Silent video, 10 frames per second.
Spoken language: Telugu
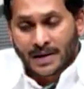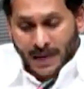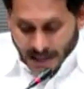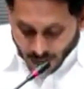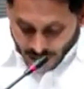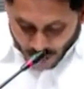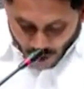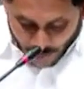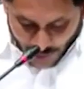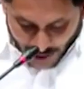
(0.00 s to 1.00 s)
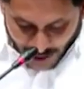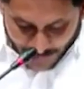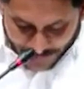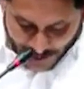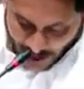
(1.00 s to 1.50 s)
అనే ఒక గొప్ప
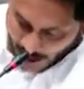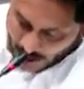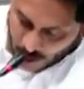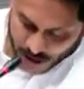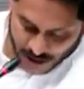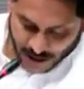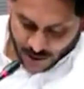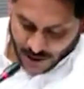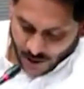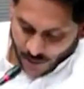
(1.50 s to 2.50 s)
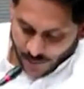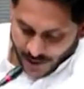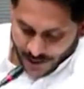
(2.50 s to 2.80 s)
ఆలోచన ఒక గొప్ప